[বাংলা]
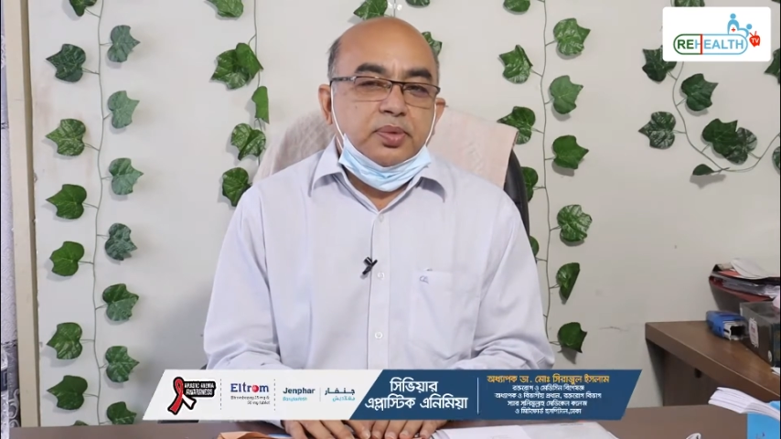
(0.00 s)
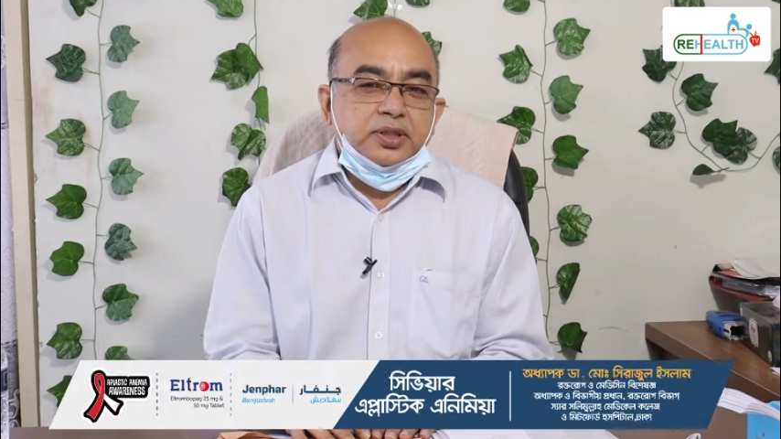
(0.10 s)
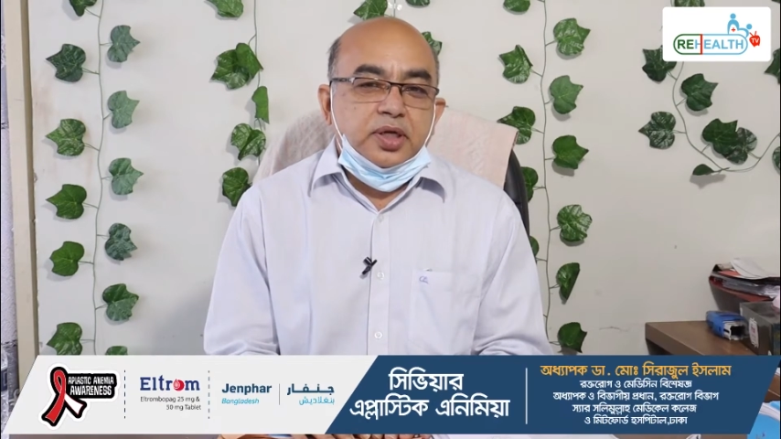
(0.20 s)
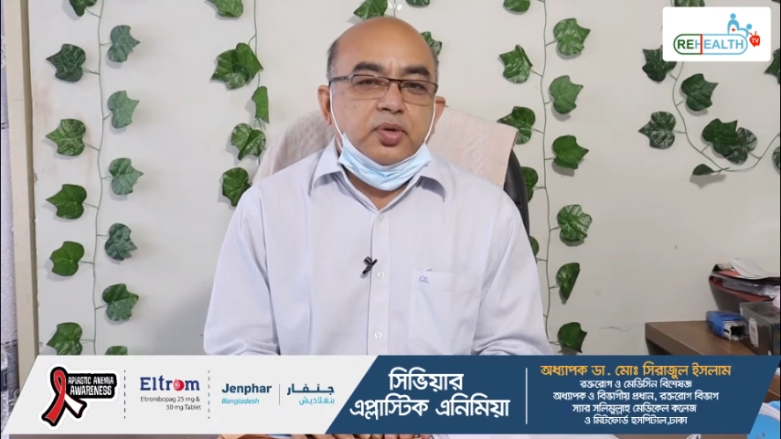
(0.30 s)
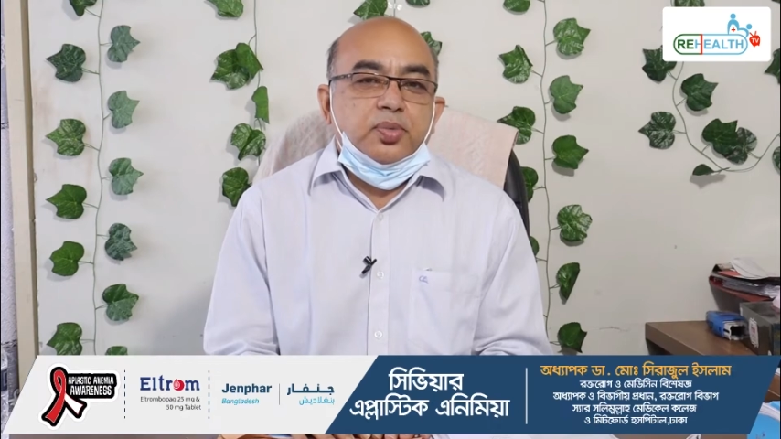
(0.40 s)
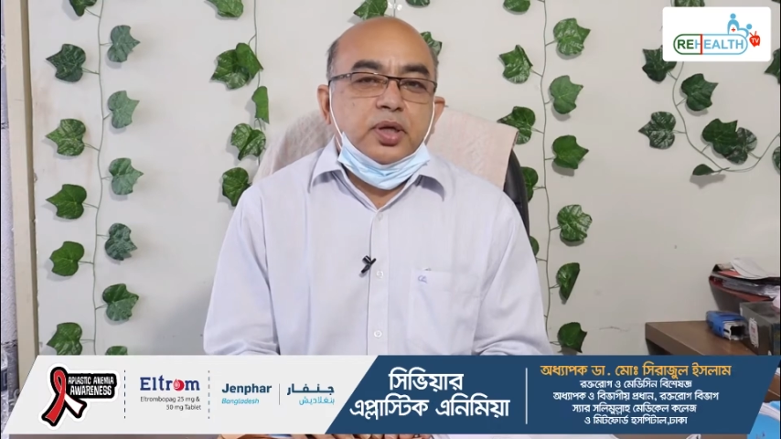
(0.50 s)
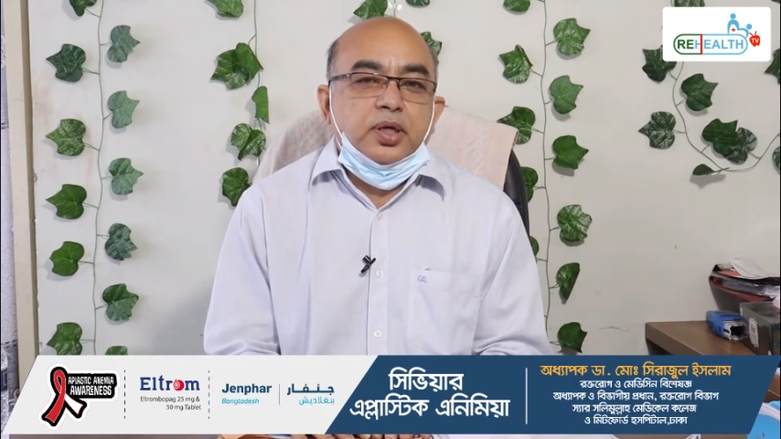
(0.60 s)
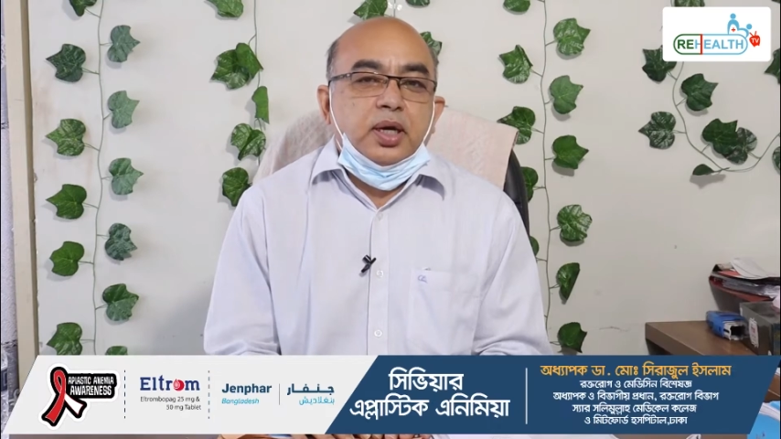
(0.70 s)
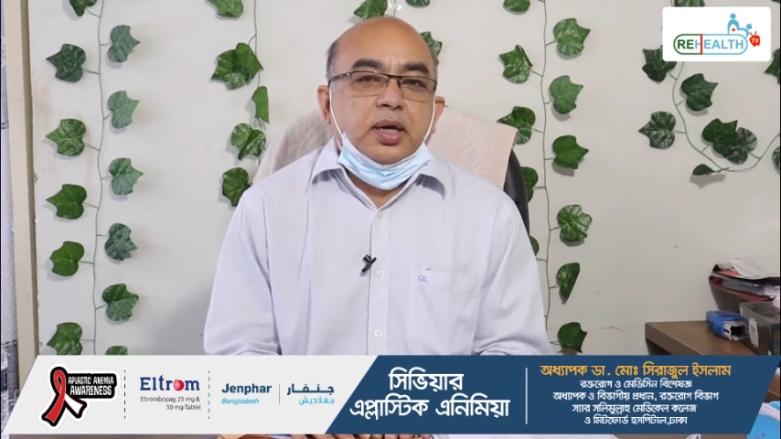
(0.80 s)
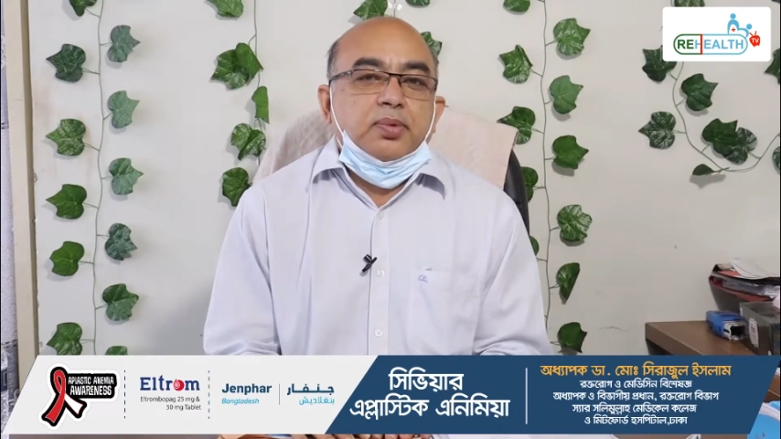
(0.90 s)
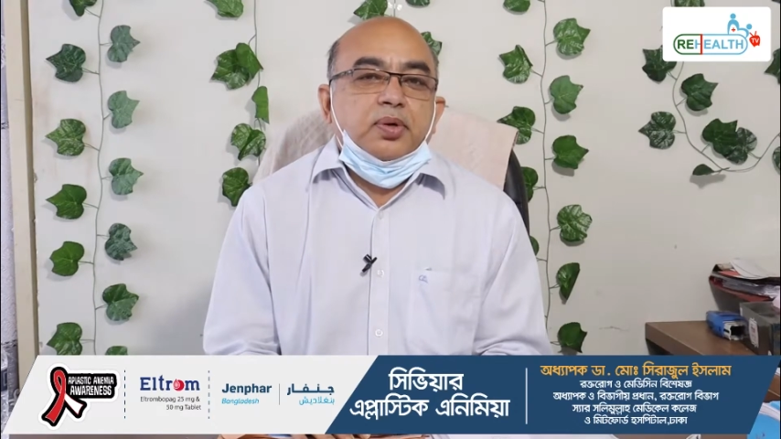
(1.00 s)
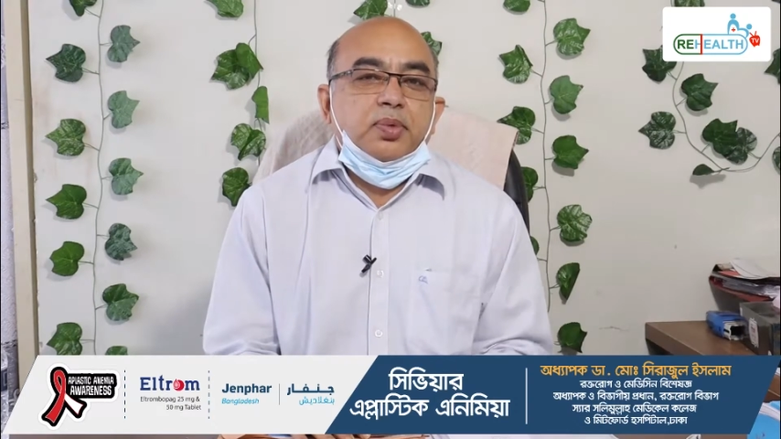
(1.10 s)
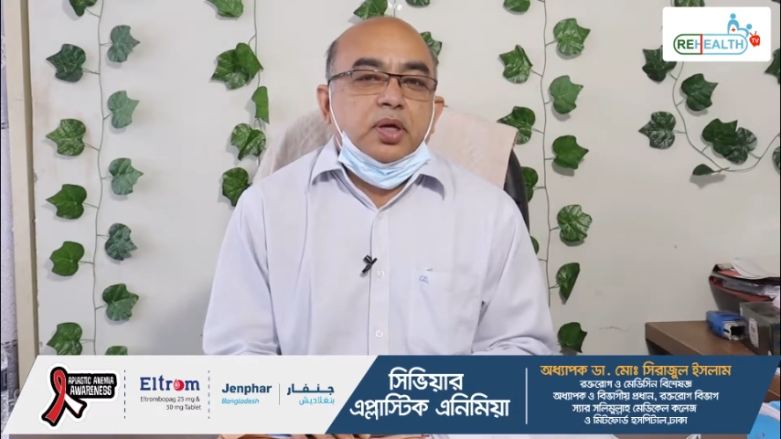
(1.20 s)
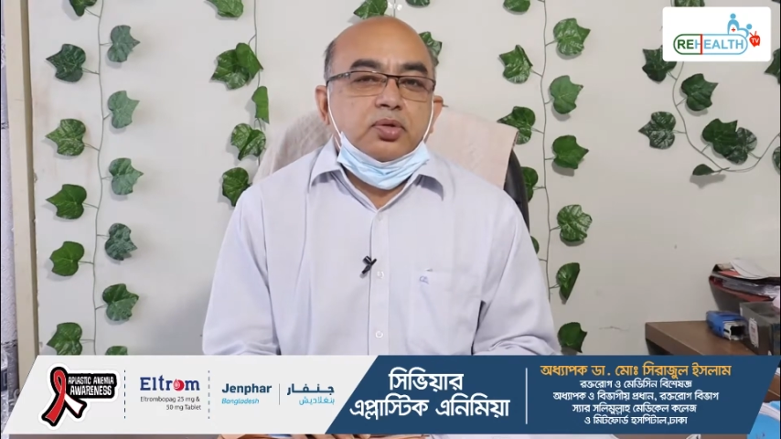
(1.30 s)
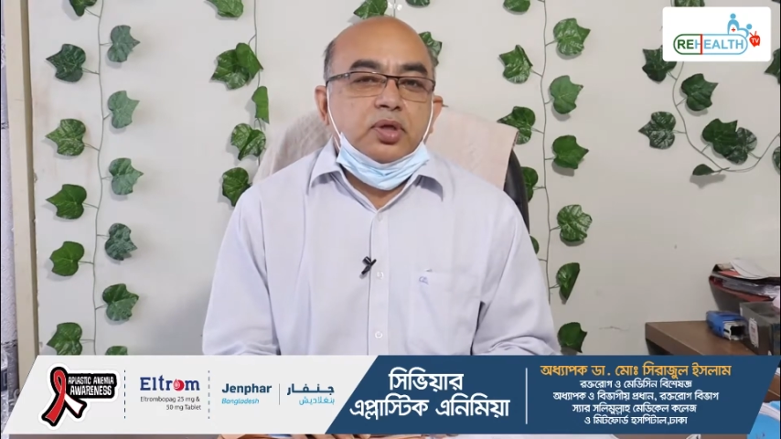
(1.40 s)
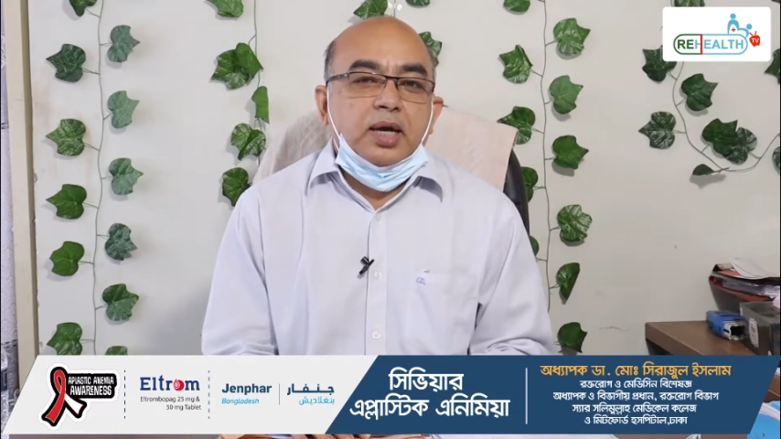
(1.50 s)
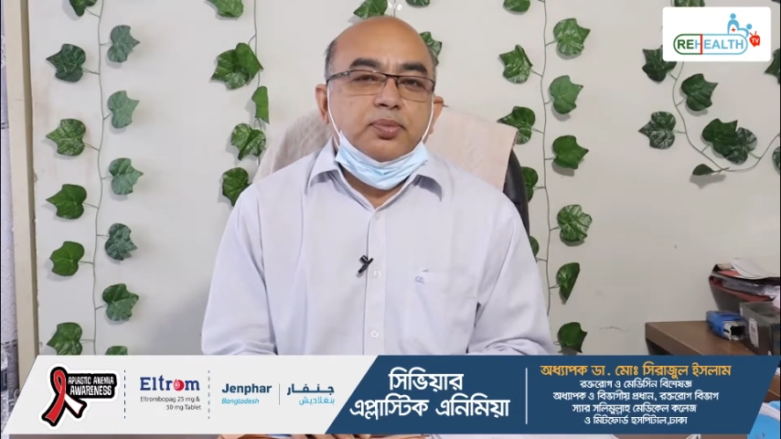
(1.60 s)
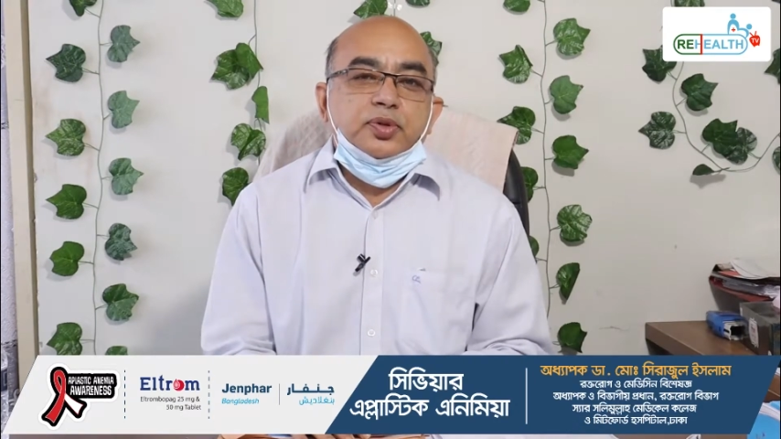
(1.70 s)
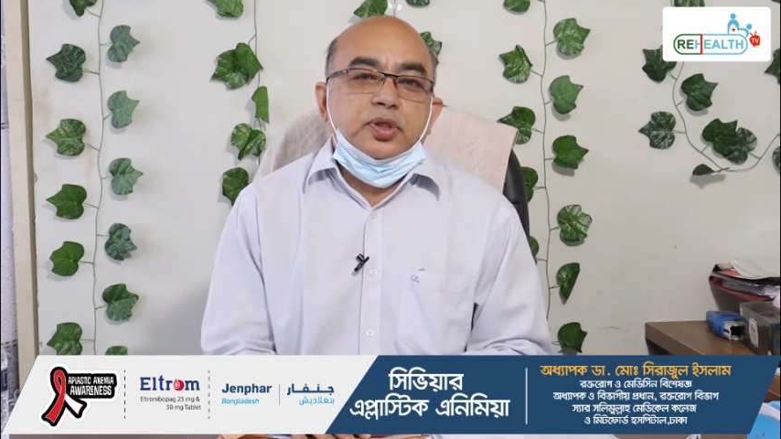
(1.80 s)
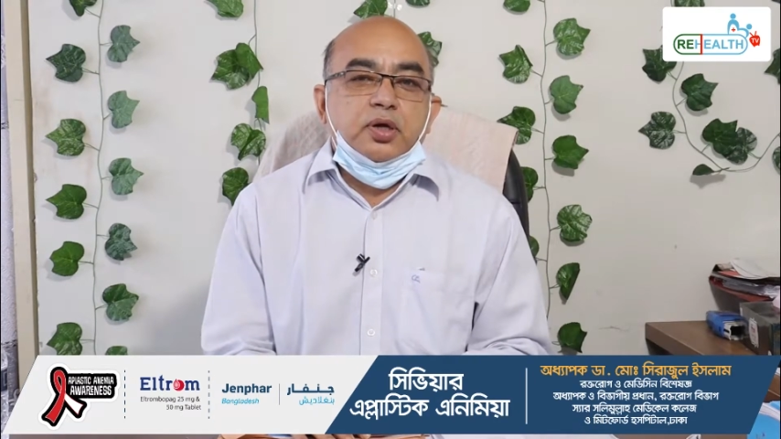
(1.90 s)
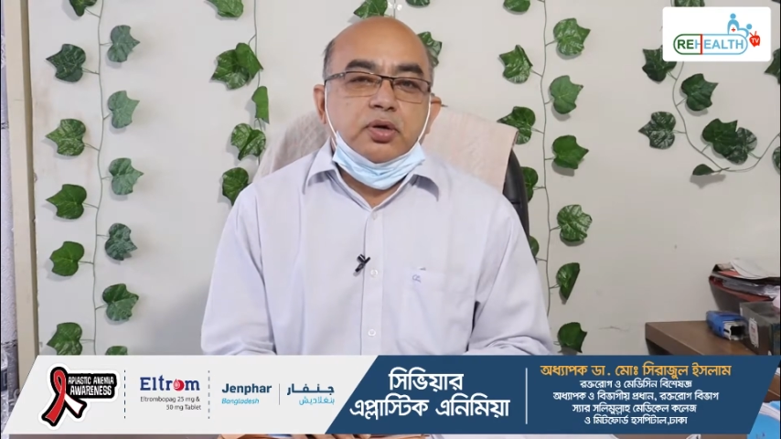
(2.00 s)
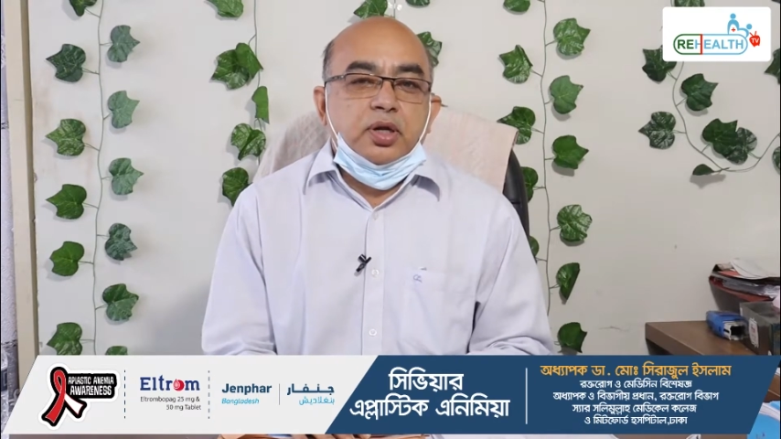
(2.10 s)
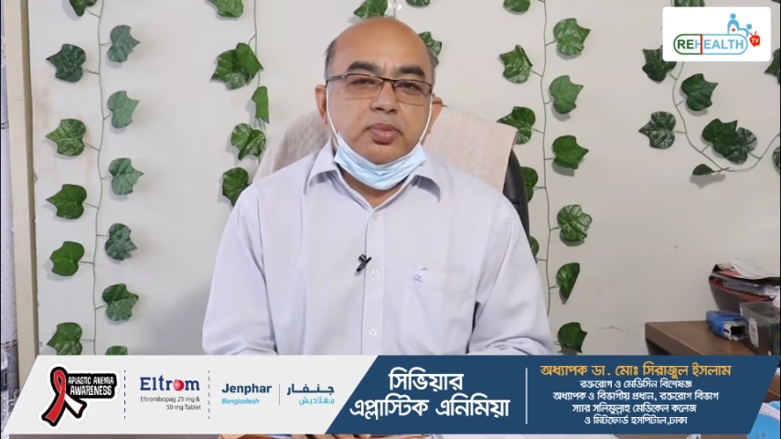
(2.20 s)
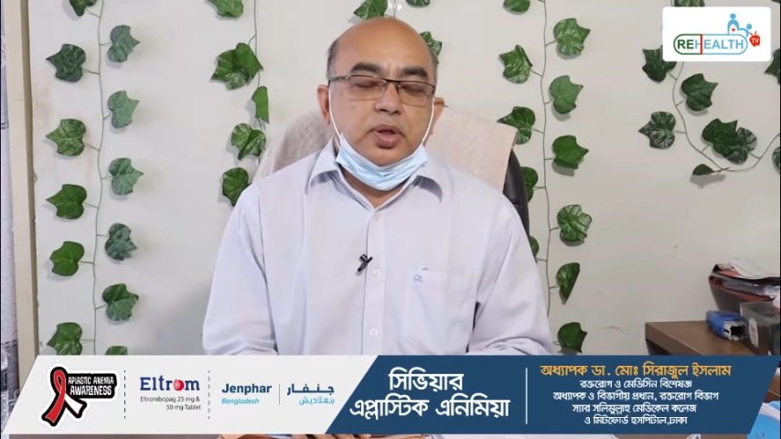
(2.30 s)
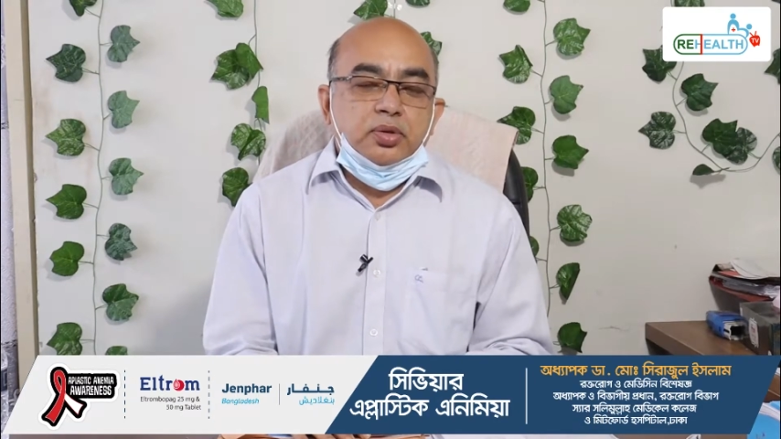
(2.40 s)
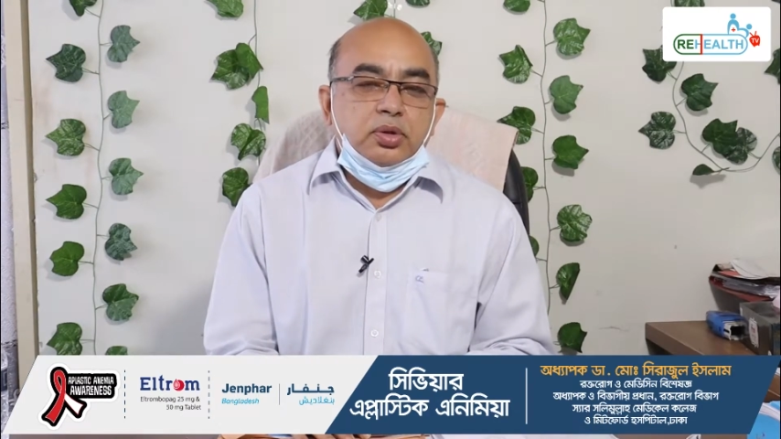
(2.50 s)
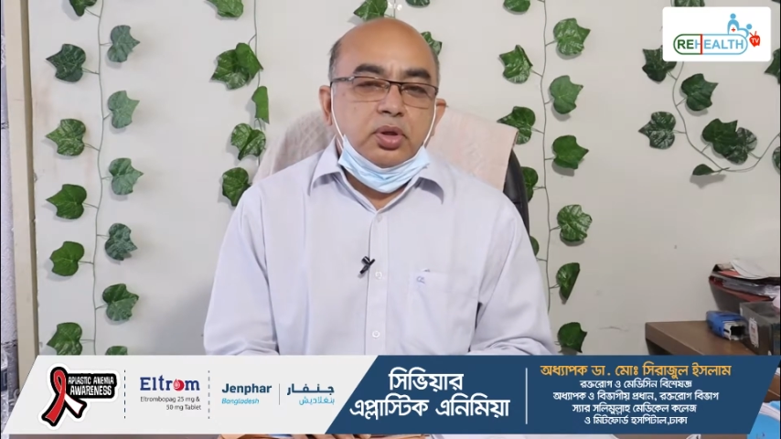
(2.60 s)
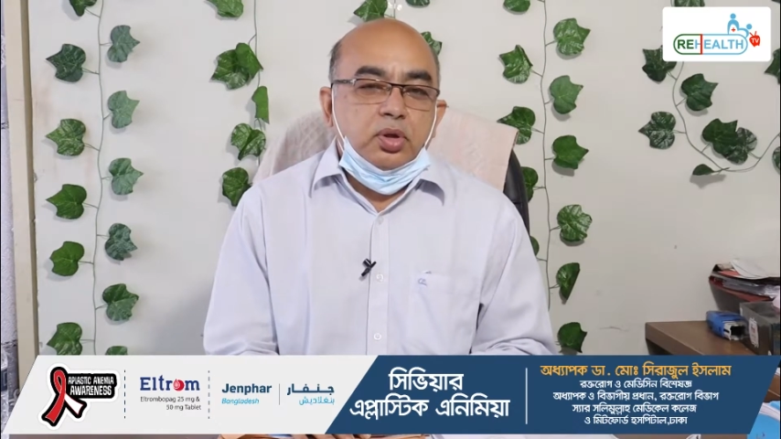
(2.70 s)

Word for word: প্যানসাইটোপিনিয়া এবং মেরুতে হাইপোসেলুলার মেরো